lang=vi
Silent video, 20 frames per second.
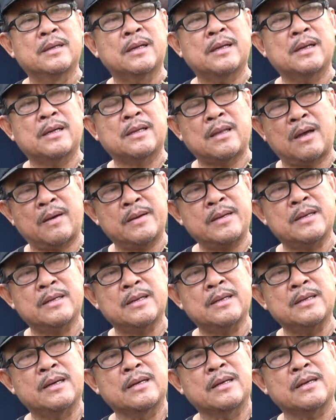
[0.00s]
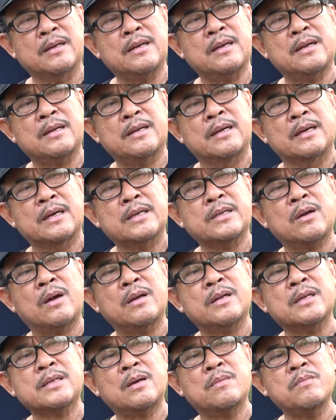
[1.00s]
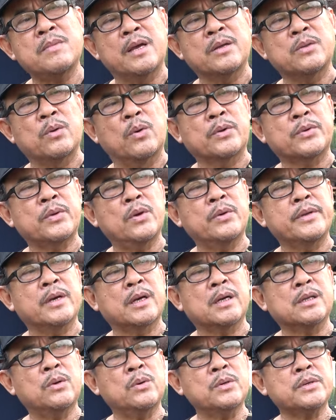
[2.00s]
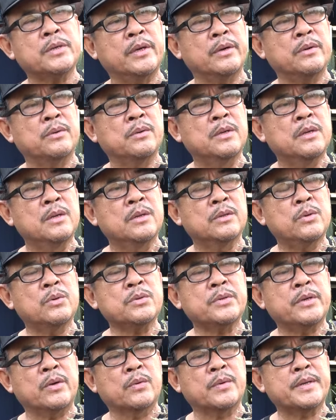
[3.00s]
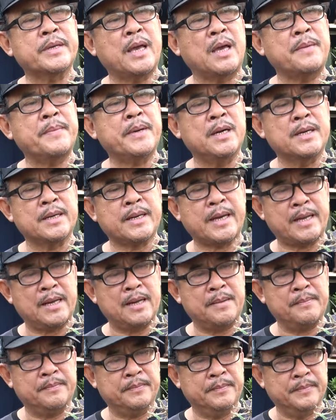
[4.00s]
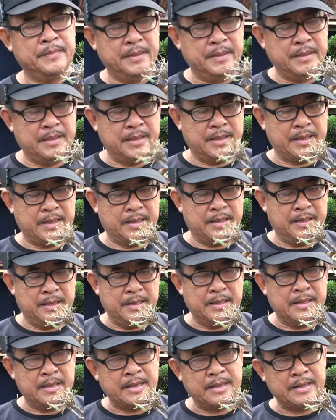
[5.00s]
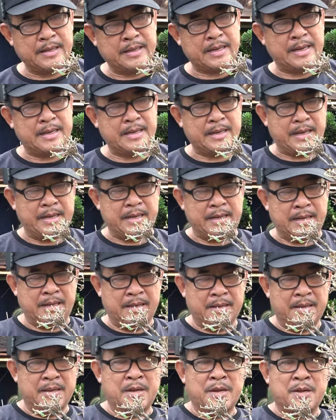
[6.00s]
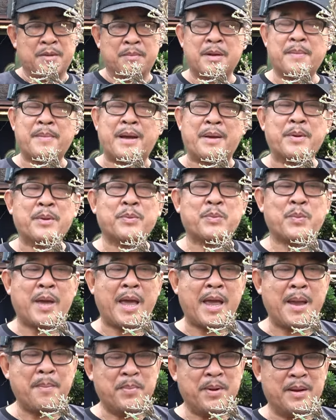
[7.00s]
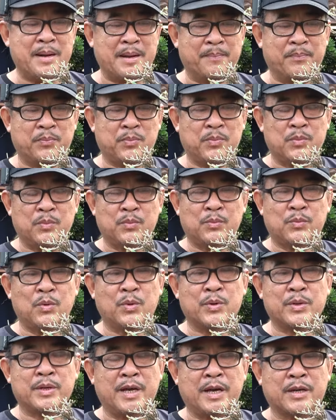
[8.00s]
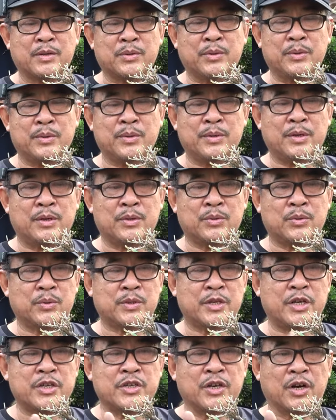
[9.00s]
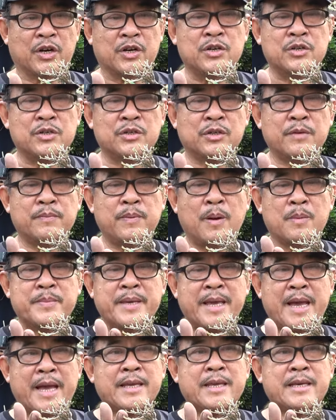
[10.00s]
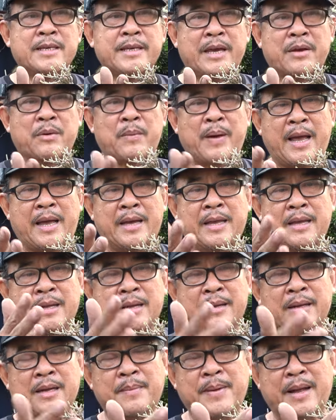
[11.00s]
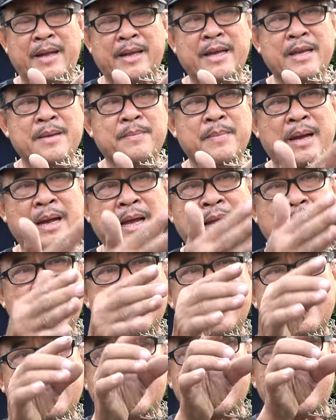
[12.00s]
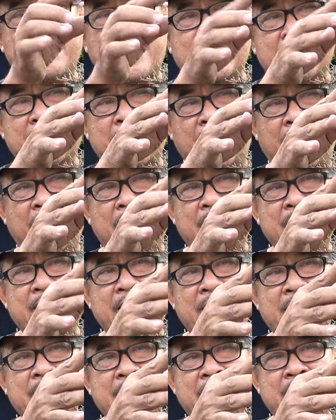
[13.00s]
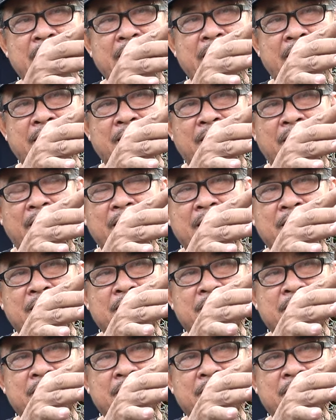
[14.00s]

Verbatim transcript: à, thôi chứ đừng có đừng có cho nó sống lệ thuộc vô những cái thuốc nhiều thuốc nhiều nó dễ bị hư cây lắm à, đây, cây này à, các bạn biết ép nó là tôi giờ tôi à, tôi sẽ giữ cái phơm dáng như vậy hoài các bạn khi mà các bạn tỉa nó ngắn như thế này rồi ha